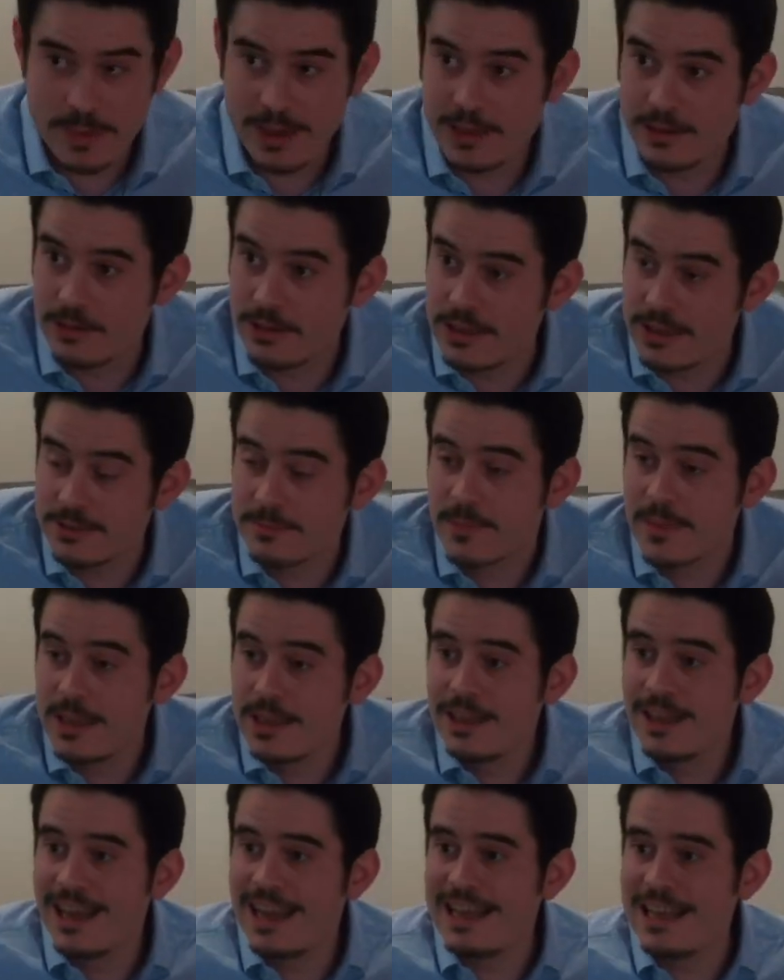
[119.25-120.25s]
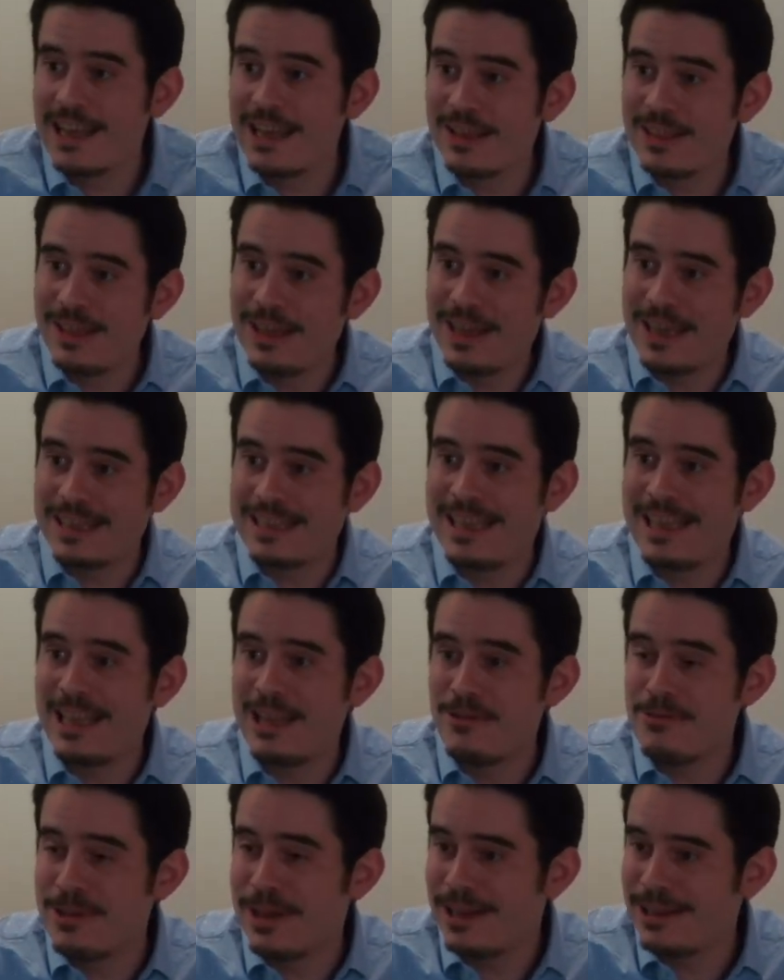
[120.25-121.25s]
Entonces, quería decir que esa
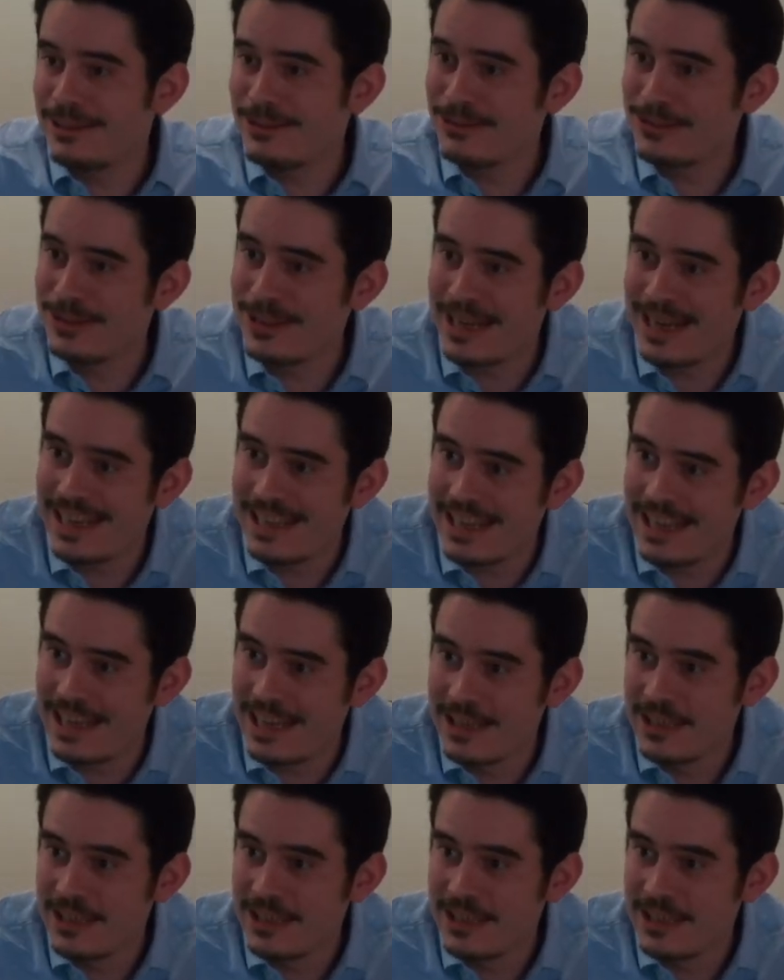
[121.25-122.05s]
deuda contraída